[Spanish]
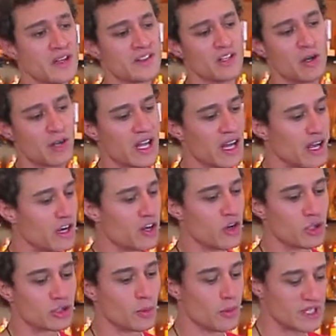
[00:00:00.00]
Sino que
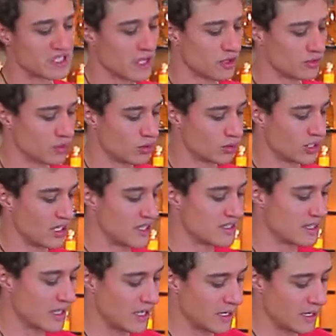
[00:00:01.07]
no son pescados que uno
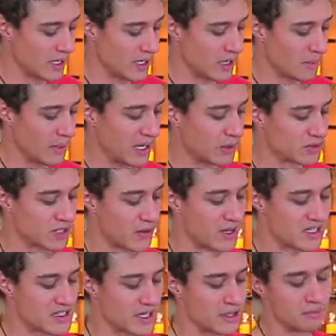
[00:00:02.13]
utiliza eh, para un
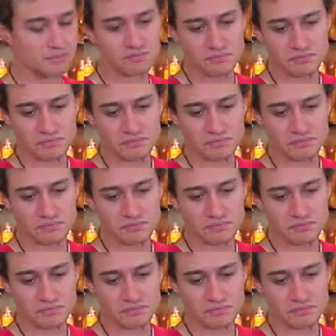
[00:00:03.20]
ceviche